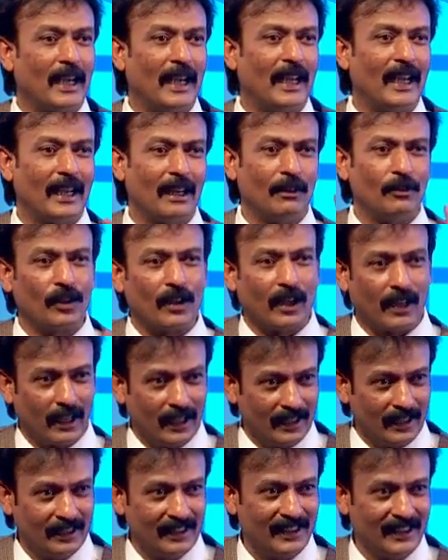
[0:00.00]
कहेगा वो
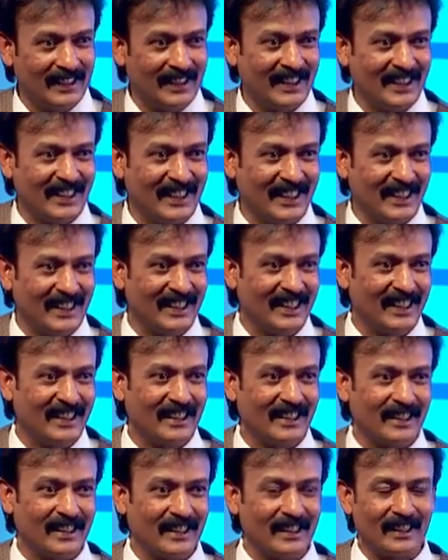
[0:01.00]
करना
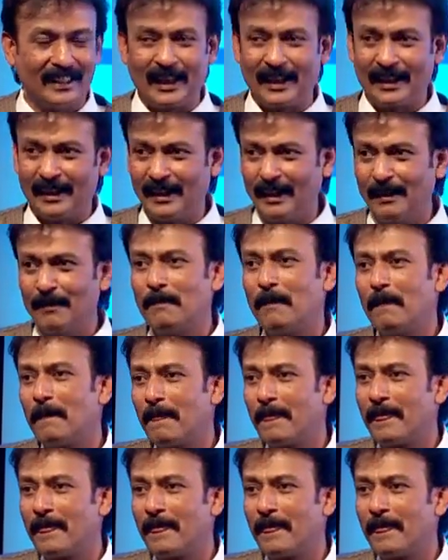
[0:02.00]
क्लियर है ना